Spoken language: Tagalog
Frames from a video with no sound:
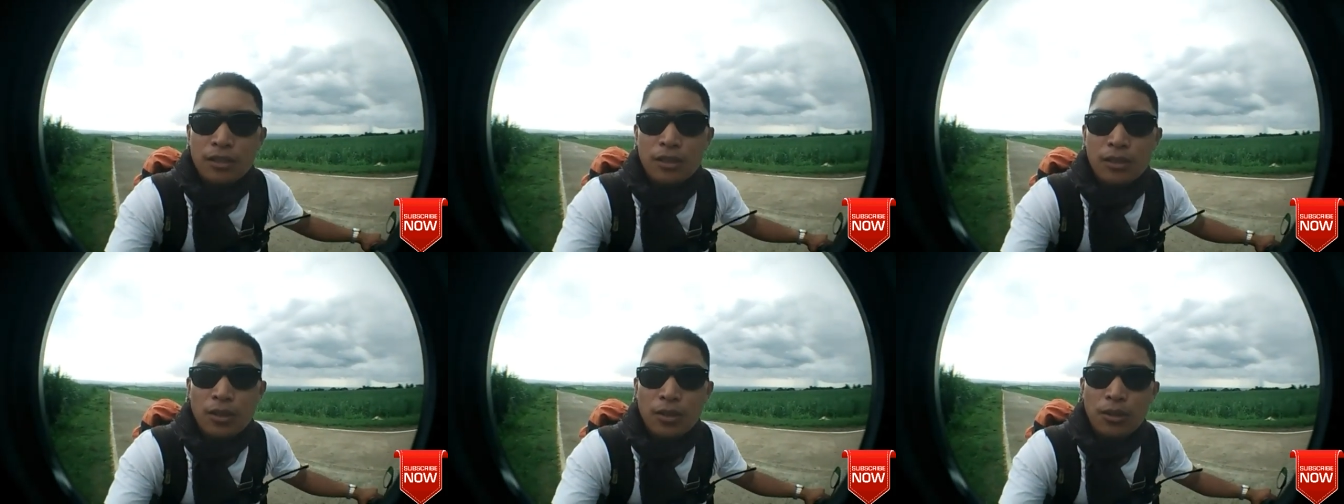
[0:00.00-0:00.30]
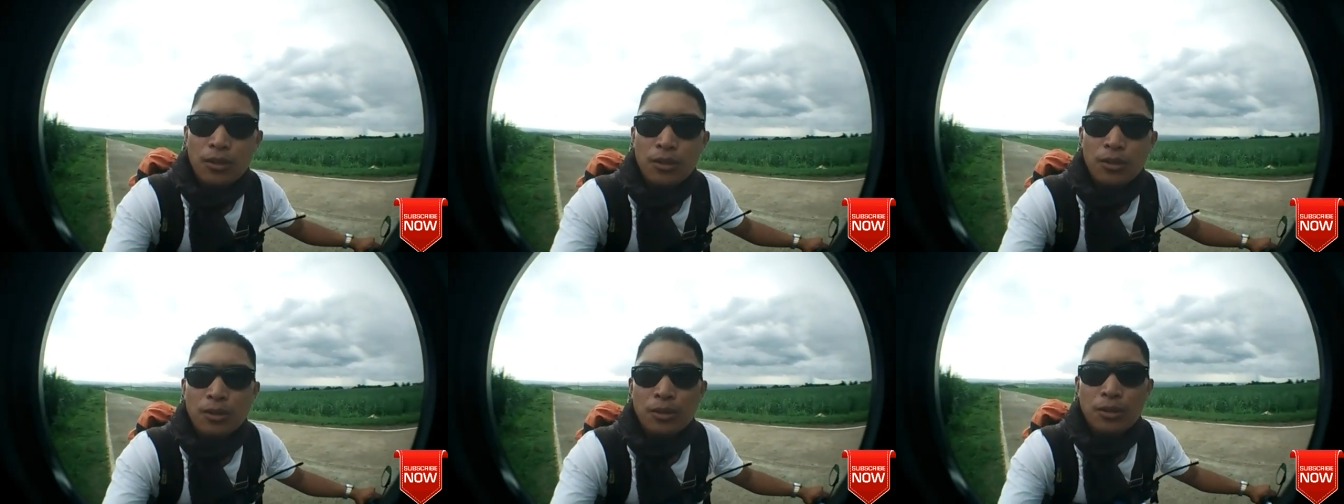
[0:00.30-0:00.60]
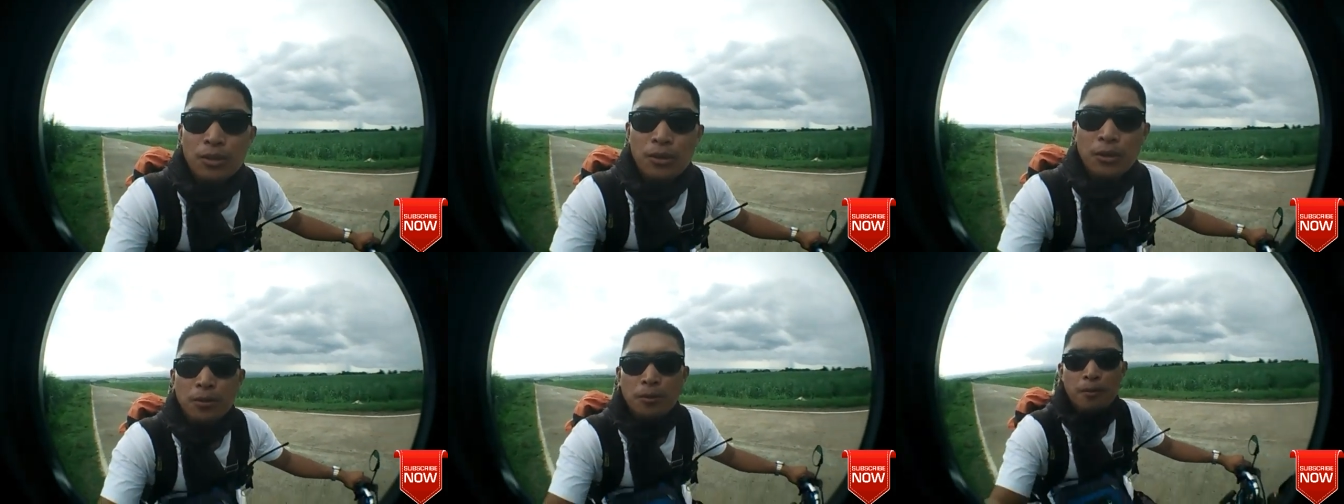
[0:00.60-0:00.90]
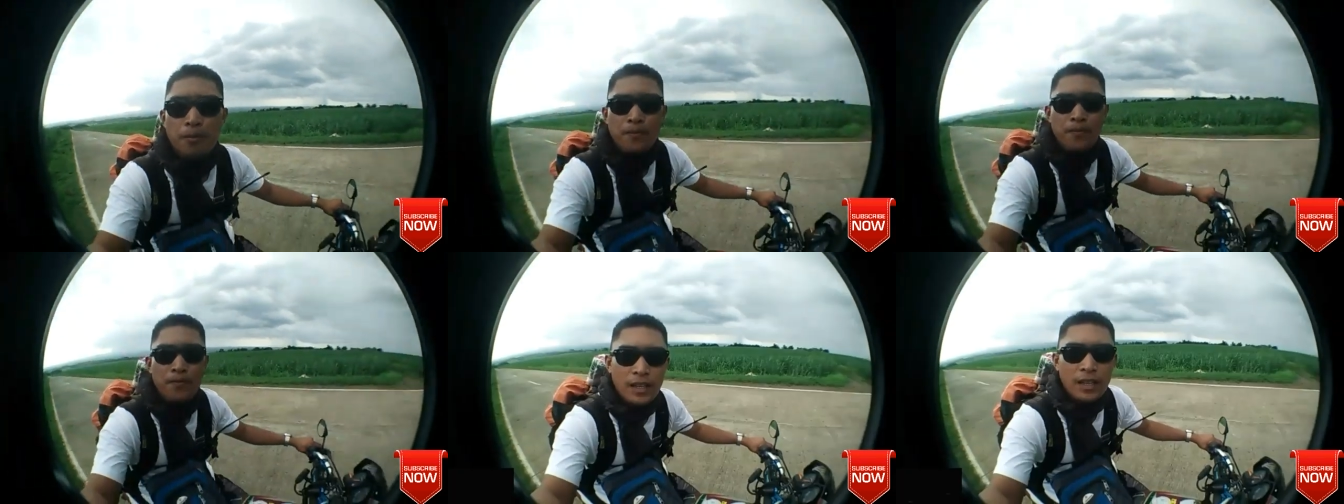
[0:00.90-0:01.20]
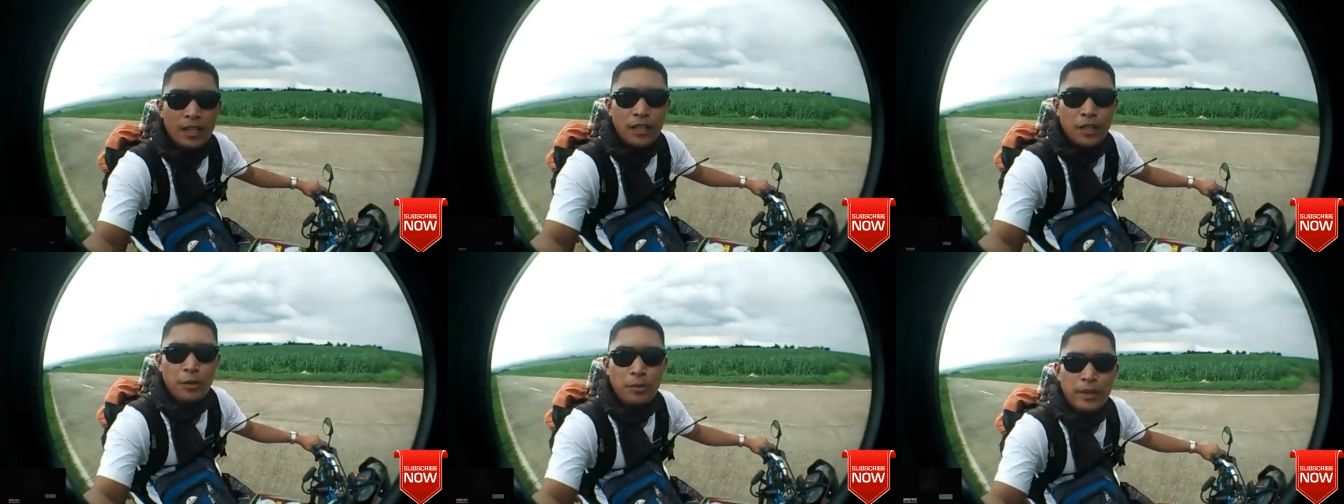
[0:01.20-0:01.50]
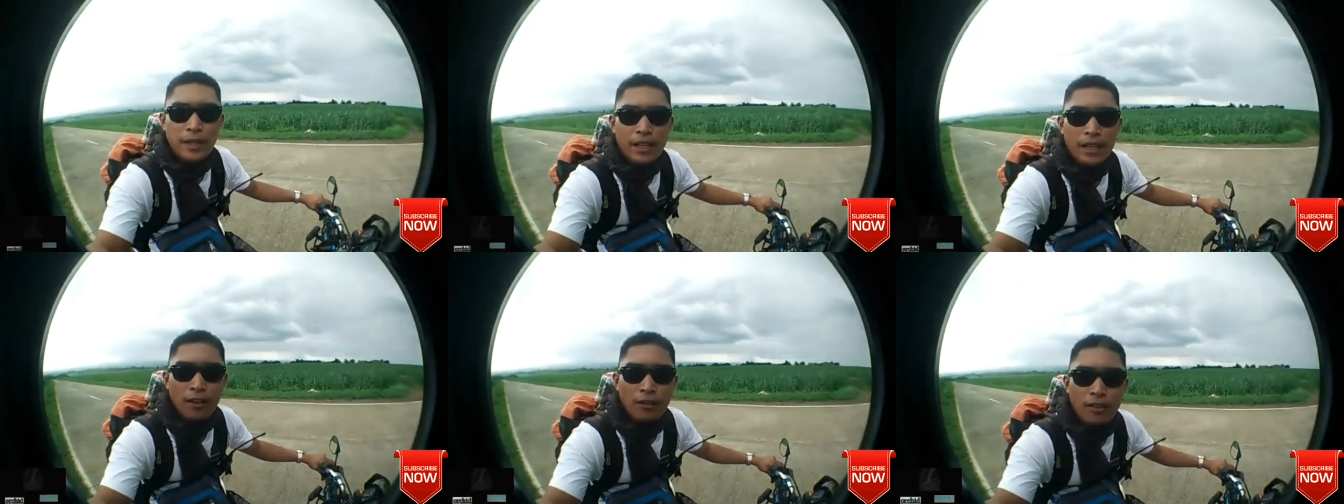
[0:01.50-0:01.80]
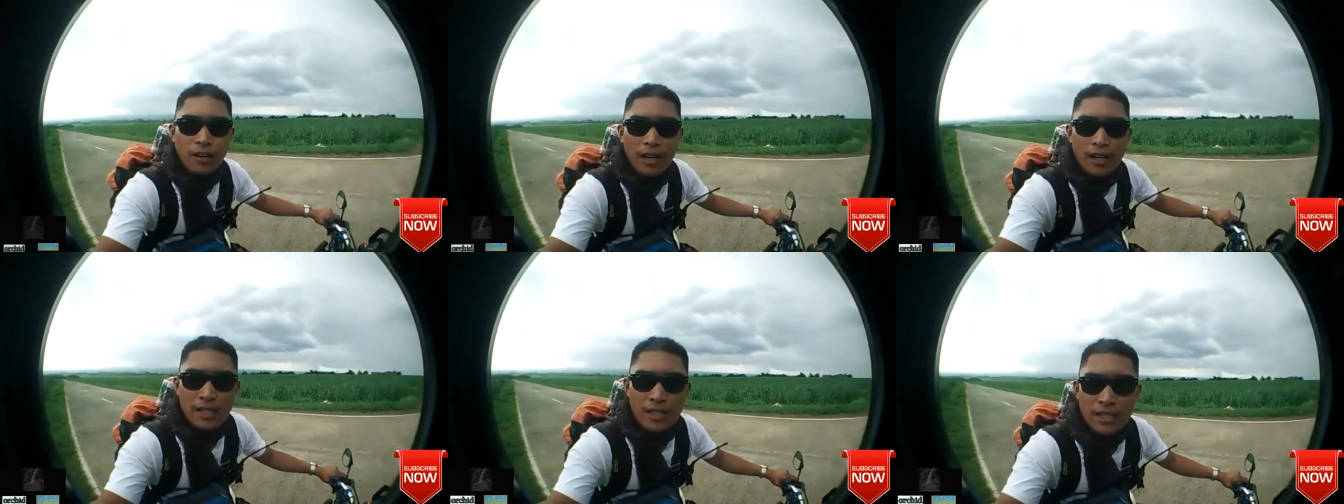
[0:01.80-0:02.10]
So ito pa rin ako
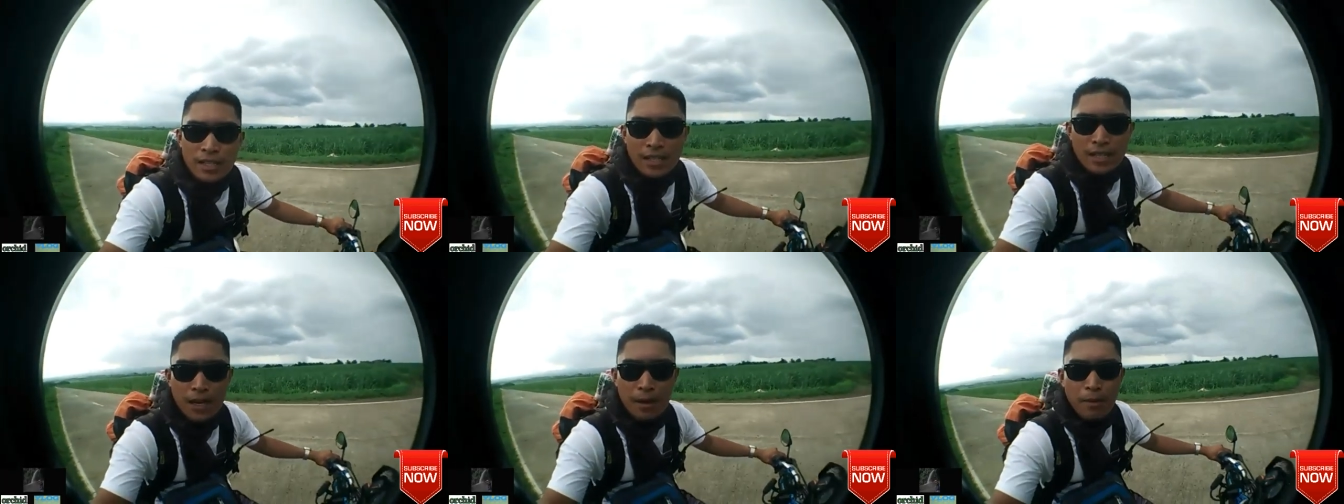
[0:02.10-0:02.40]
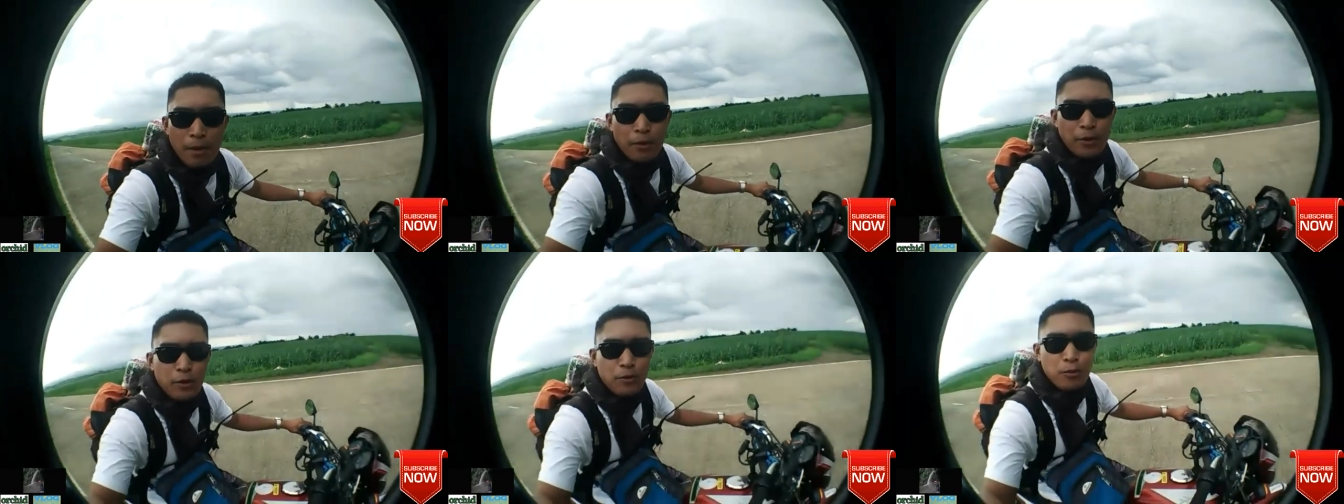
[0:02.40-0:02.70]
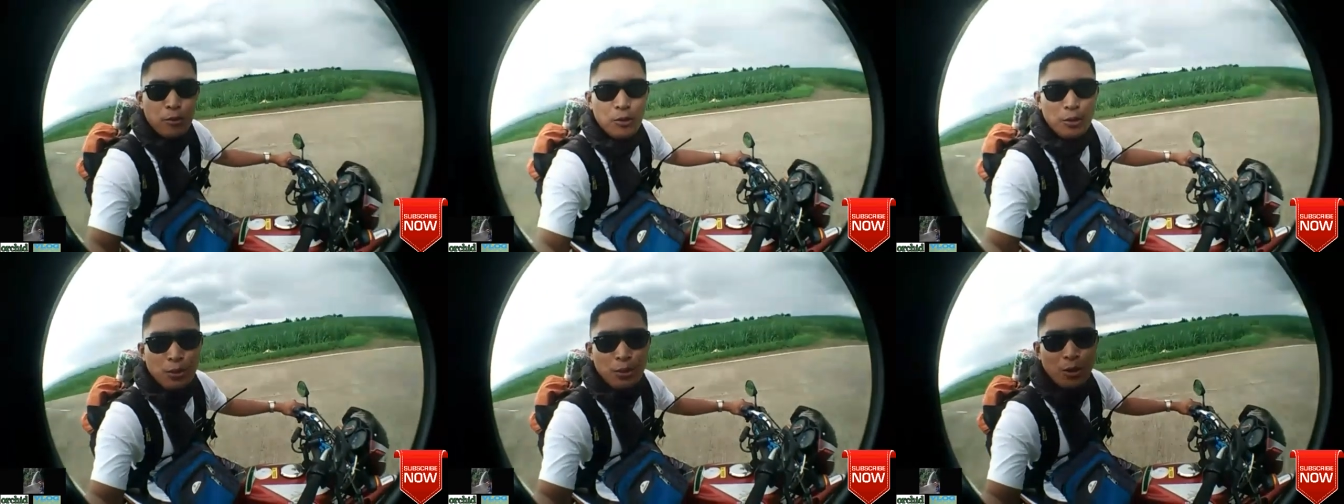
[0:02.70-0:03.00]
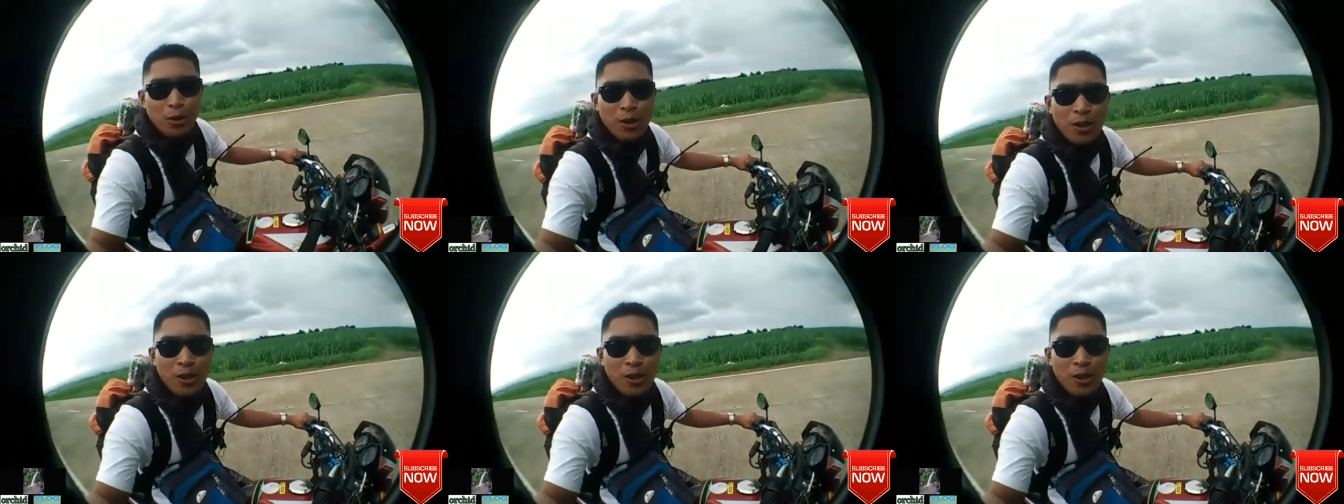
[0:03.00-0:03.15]
guys, kasama ko yung motor